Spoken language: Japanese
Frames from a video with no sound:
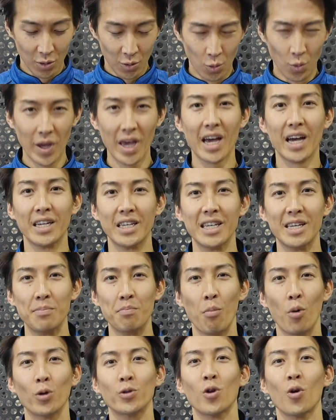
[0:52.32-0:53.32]
ウェアに
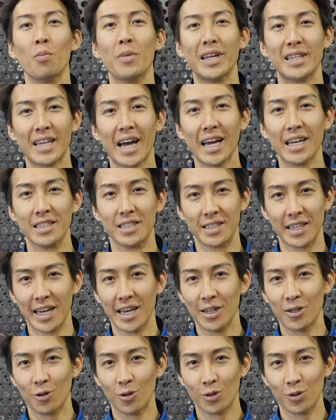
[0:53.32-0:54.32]
求めたい
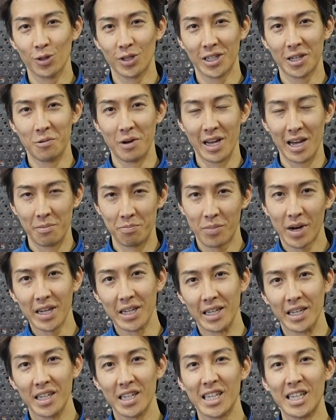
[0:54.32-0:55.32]
性能としてはやっぱ
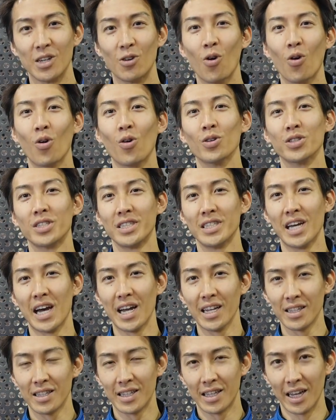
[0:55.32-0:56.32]
り着心地で
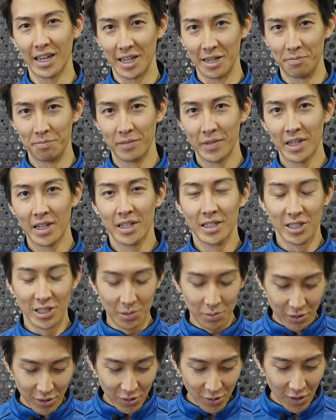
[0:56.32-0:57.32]
あったり
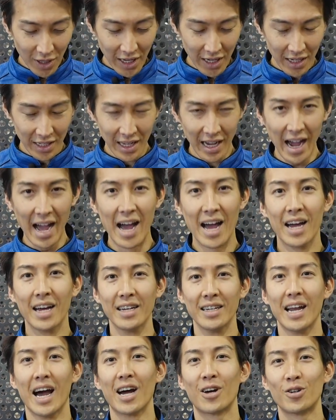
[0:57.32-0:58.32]
自分の体が
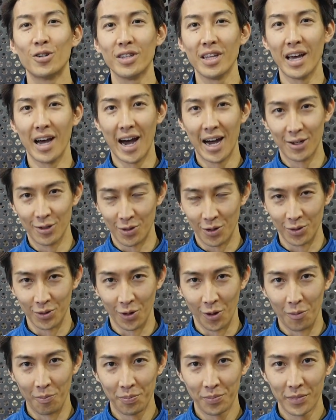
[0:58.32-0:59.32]
楽であるこ
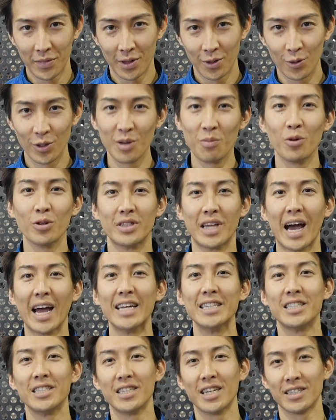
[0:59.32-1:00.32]
ととても
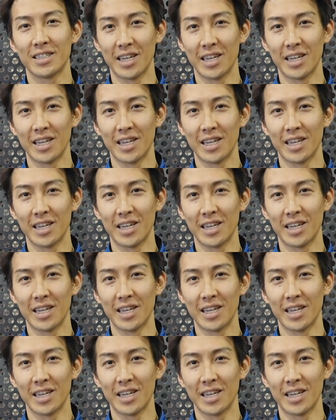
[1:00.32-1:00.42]
大事な